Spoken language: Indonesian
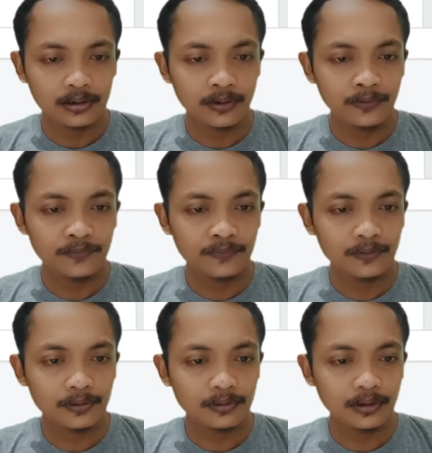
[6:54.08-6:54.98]
save
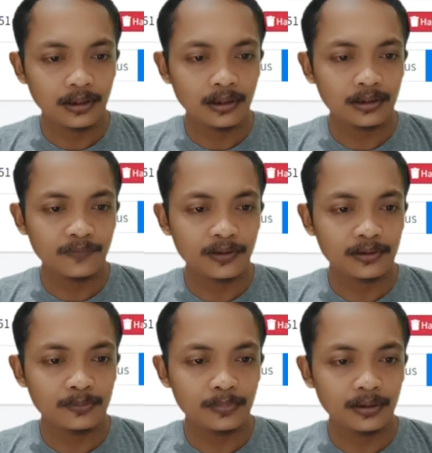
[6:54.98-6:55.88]
kita
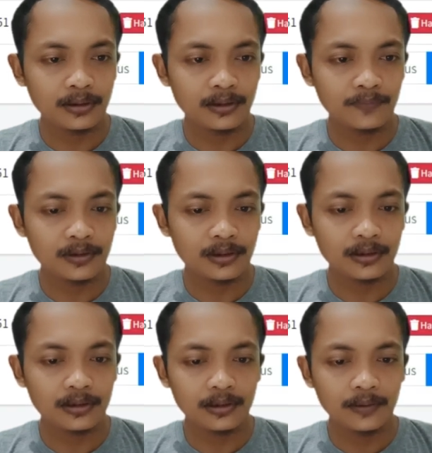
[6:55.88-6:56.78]
refresh coba kita refresh
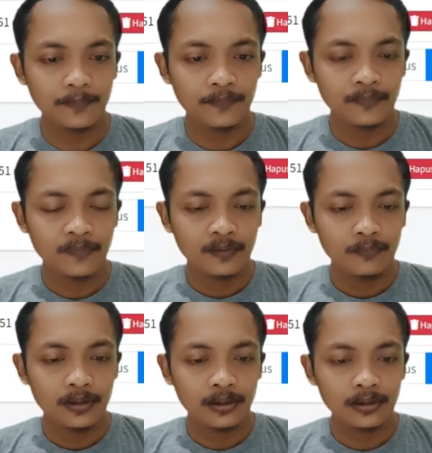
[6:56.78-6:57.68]
lagi
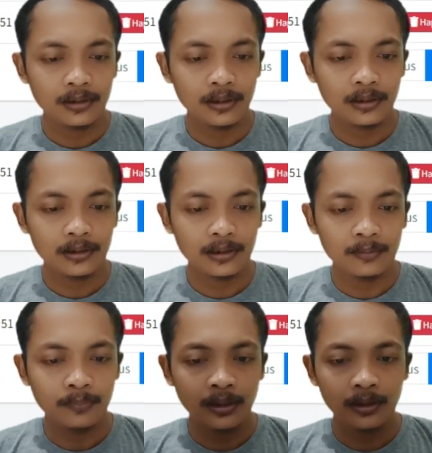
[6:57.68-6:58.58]
dan kita klik
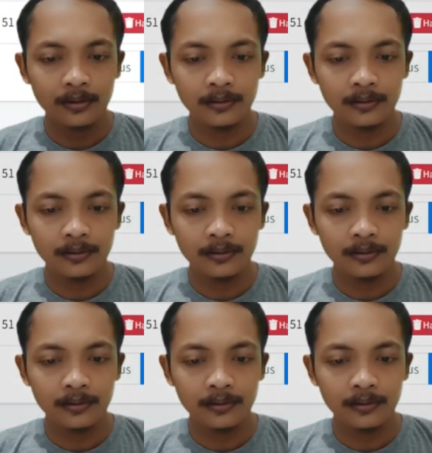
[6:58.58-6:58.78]
tambah